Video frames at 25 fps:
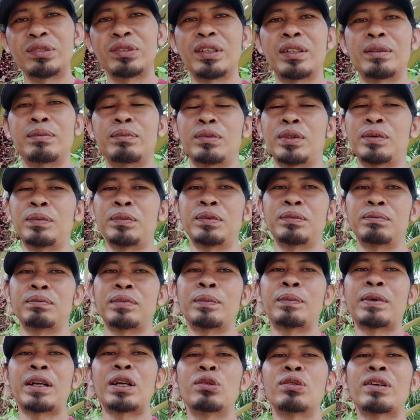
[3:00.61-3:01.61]
juga mem
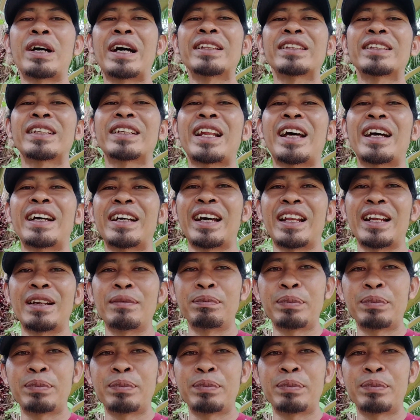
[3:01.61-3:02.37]
memerlukan tenaga